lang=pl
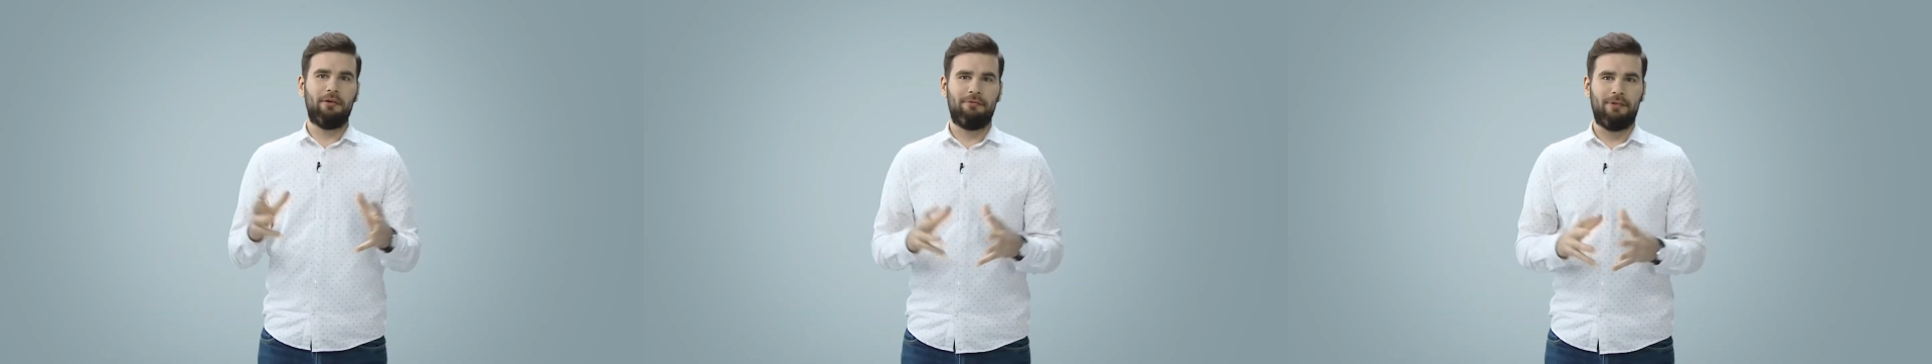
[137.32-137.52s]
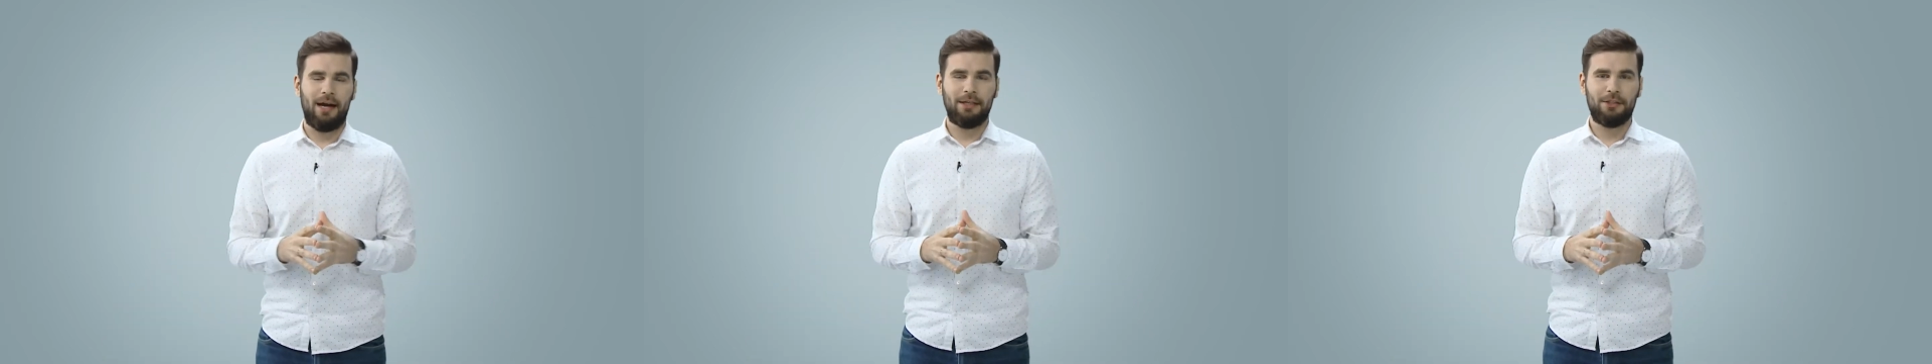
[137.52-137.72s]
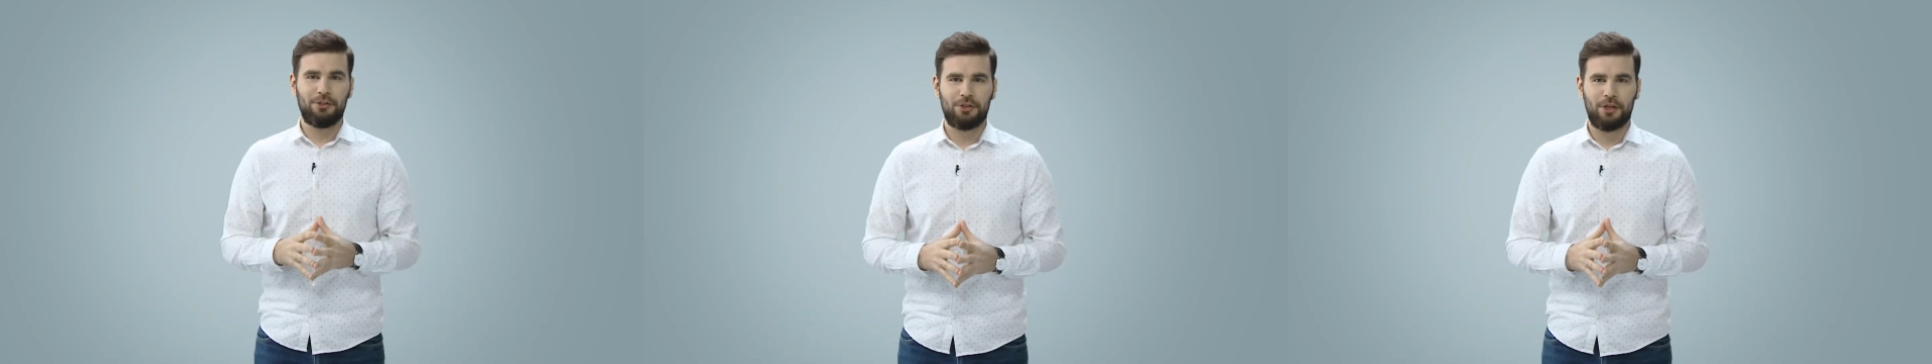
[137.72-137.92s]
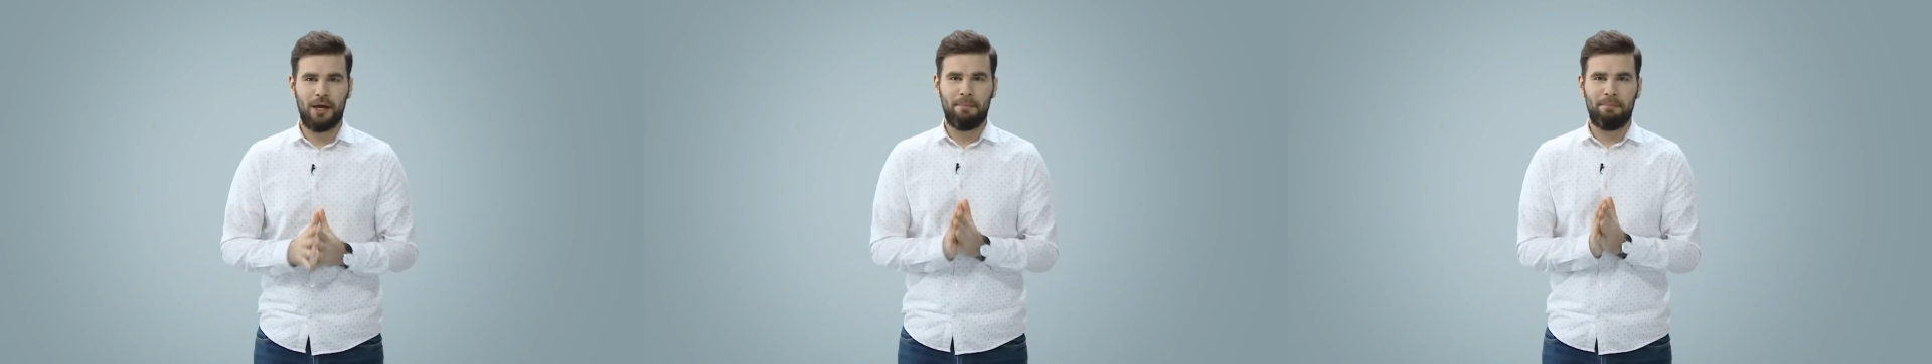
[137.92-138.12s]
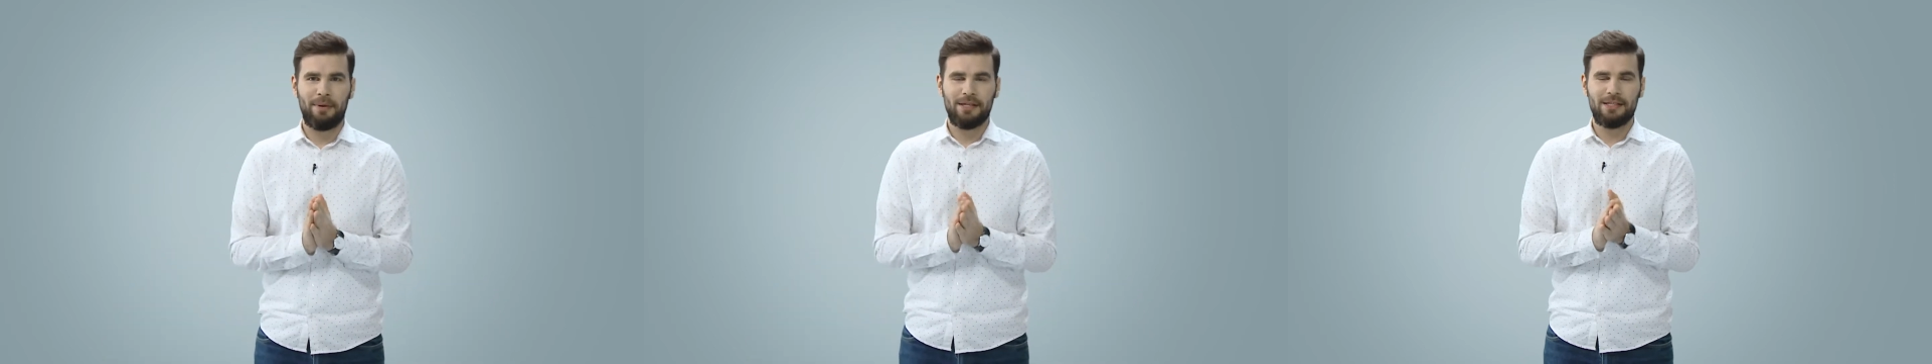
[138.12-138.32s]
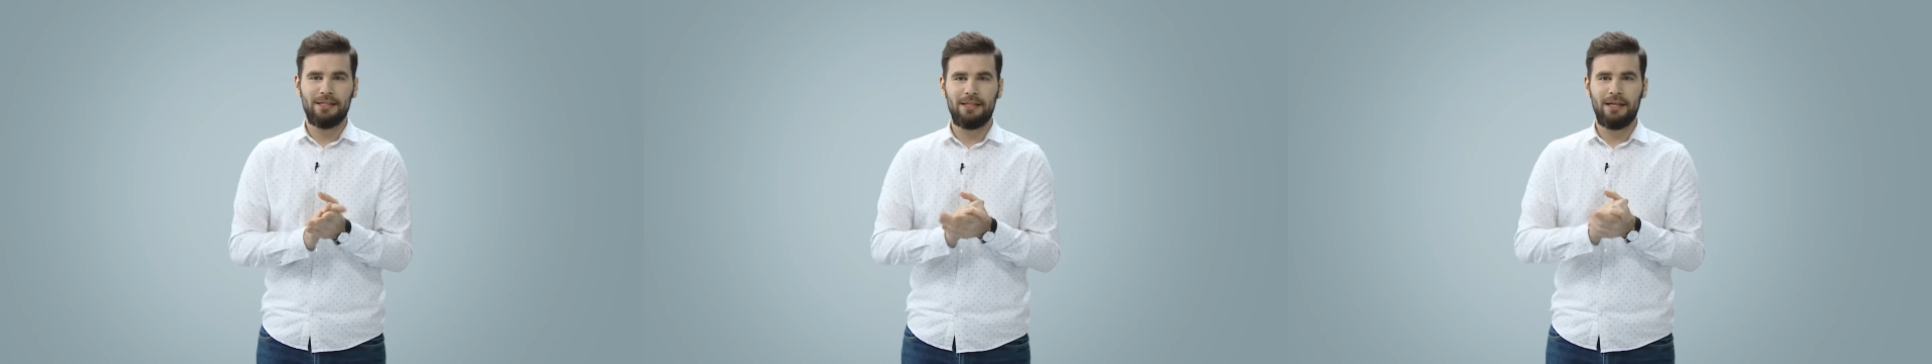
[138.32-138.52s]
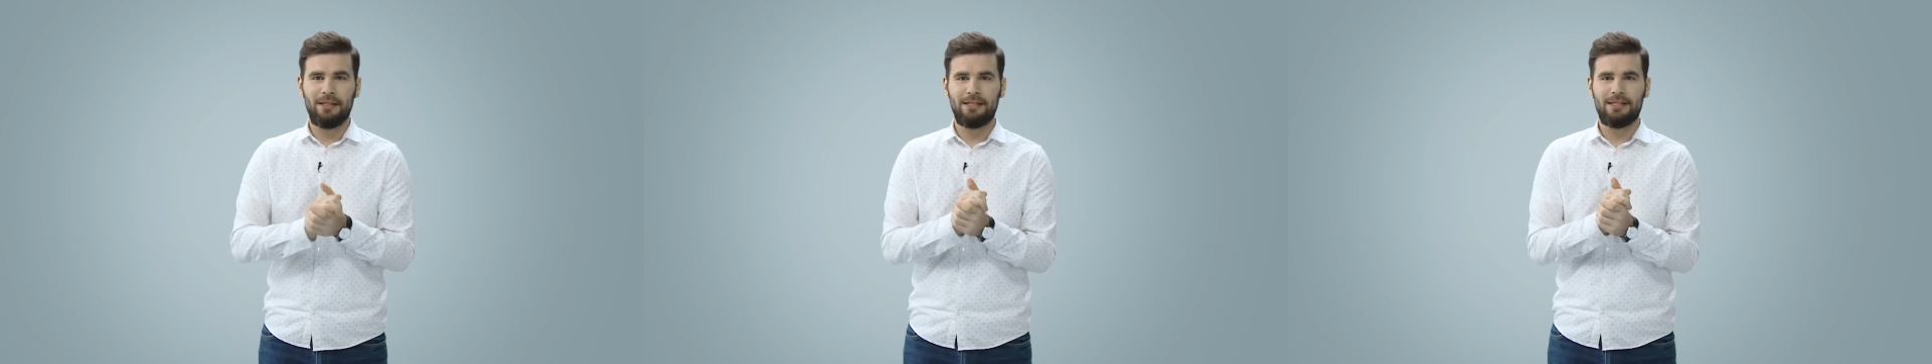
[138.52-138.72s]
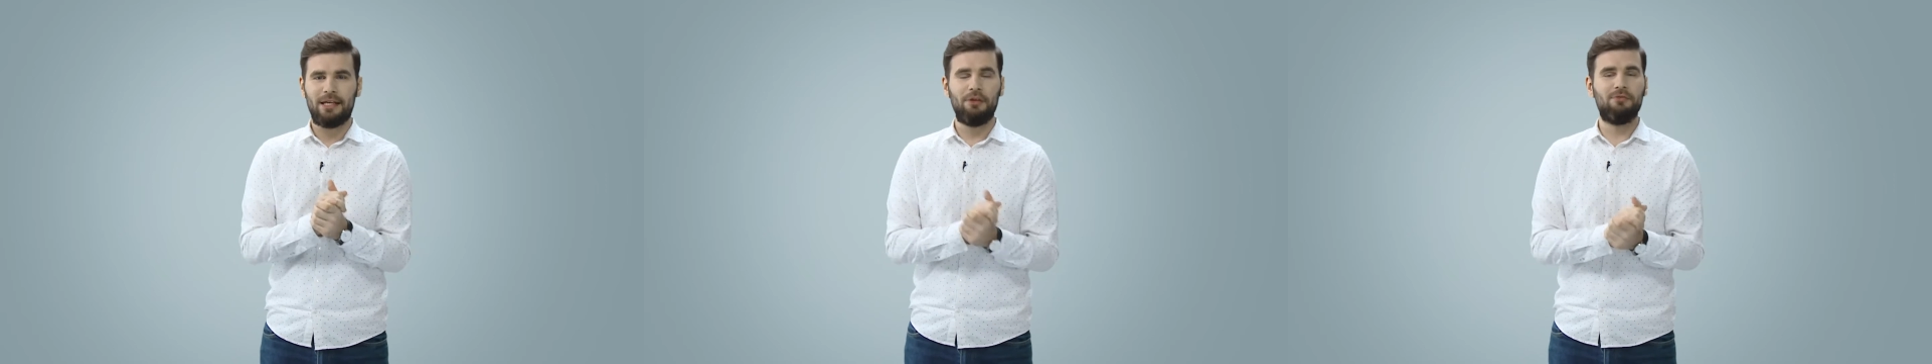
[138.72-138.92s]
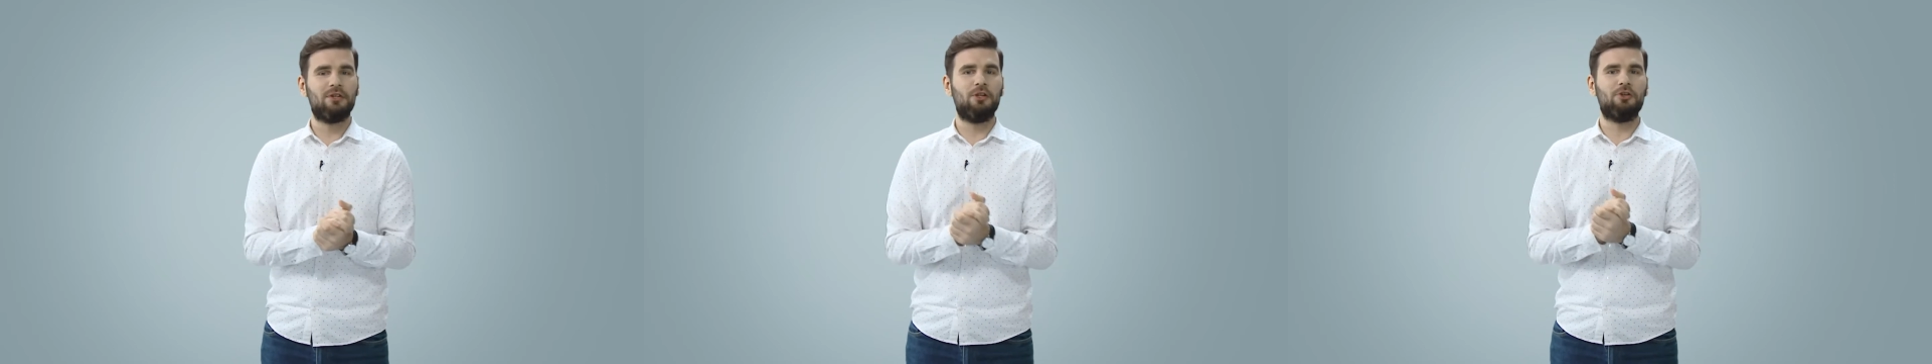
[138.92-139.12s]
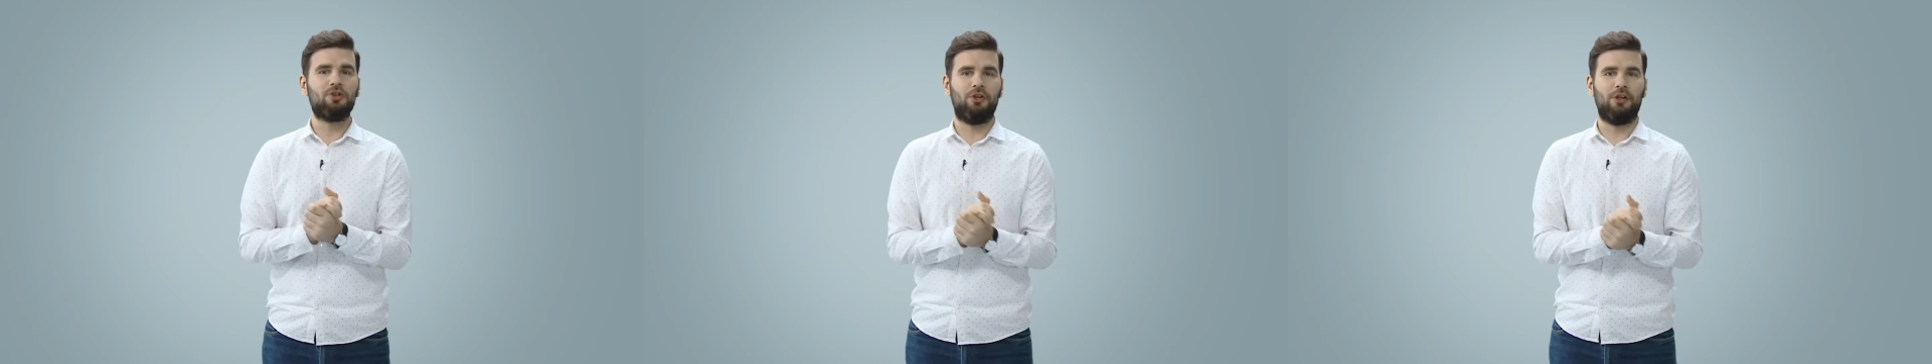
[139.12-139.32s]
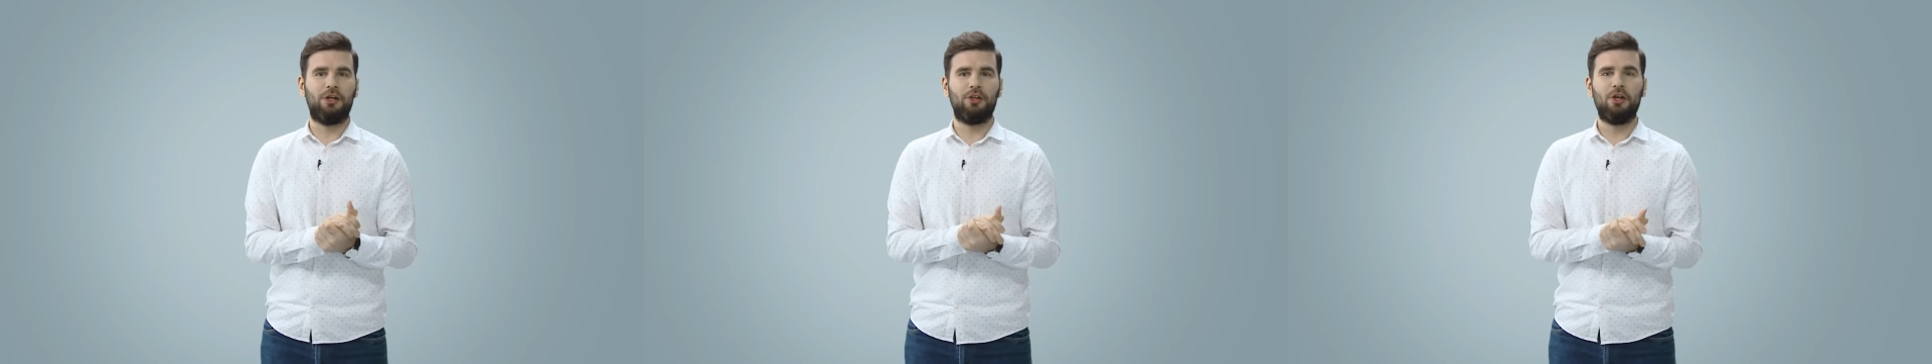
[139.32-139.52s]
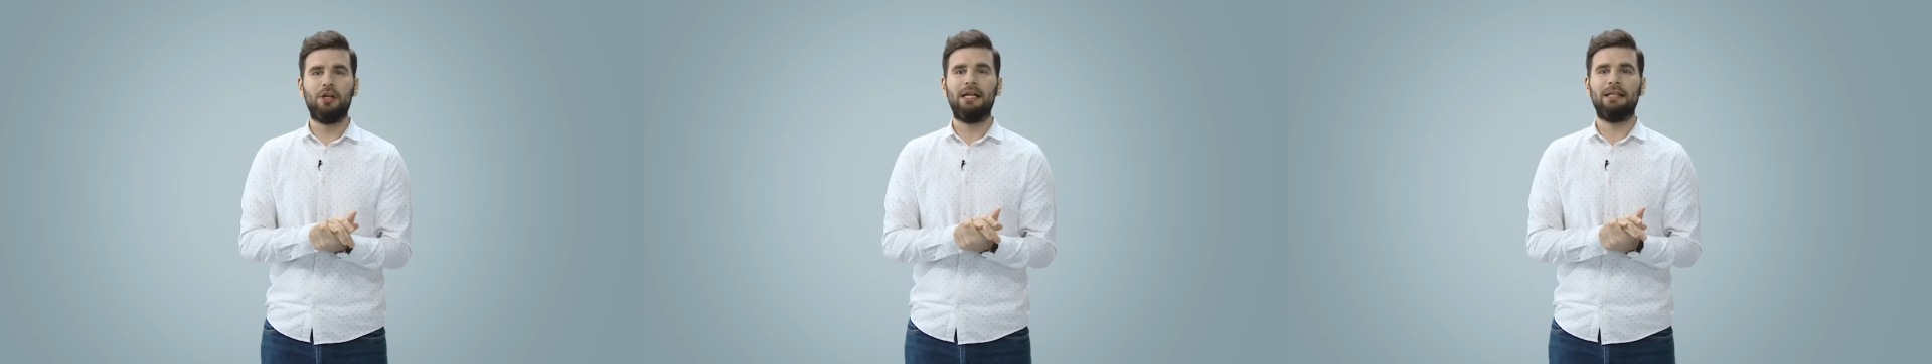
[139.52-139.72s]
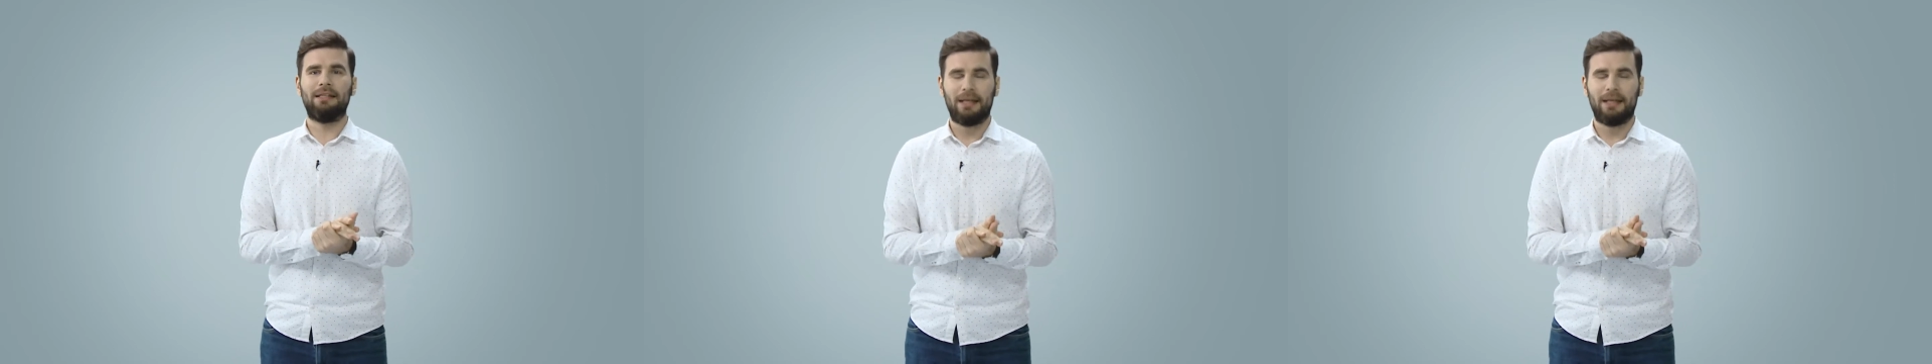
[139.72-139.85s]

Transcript: fakt, że prezydent Stanów Zjednoczonych Donald